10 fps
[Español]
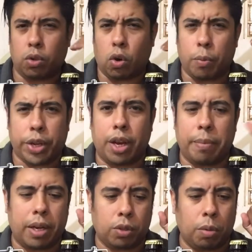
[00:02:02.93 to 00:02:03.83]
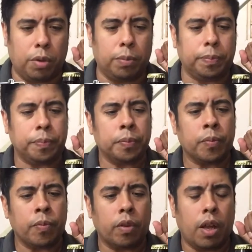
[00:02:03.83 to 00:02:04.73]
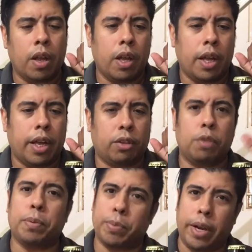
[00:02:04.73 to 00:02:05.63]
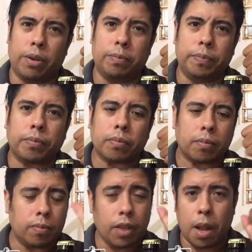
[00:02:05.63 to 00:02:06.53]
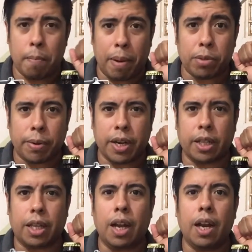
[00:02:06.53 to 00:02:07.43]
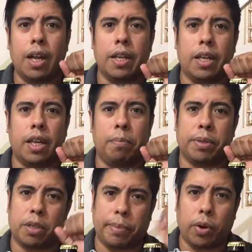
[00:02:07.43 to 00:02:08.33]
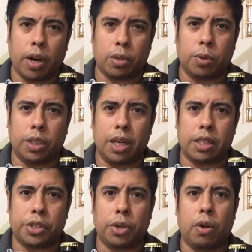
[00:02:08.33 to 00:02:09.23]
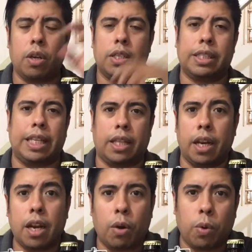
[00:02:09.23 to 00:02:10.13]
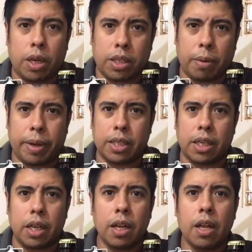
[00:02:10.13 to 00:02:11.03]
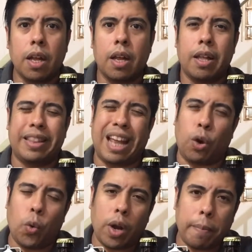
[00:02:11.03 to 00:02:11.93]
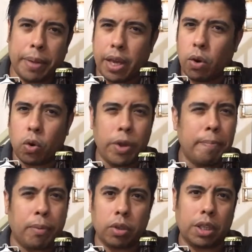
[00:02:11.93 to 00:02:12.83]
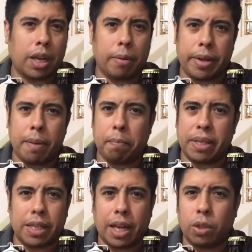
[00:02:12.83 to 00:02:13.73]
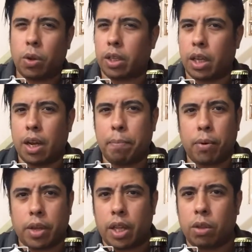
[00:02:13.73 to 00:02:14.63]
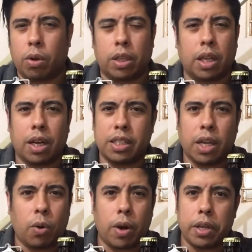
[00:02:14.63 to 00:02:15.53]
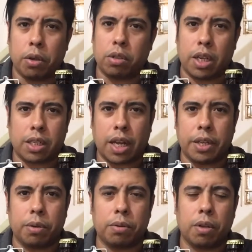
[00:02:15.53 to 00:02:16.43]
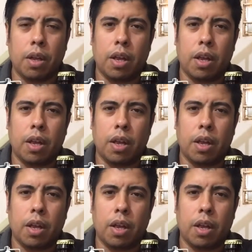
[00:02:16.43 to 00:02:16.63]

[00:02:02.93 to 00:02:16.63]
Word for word: yo como quiera me las tomo. Entonces, pues bueno, vamos a ver qué tal y pues espero que les guste la sección. Si tienen alguna cerveza de algún amigo, no importa que vaya empezando, que tenga poquito, que tenga 5 años, 10 años,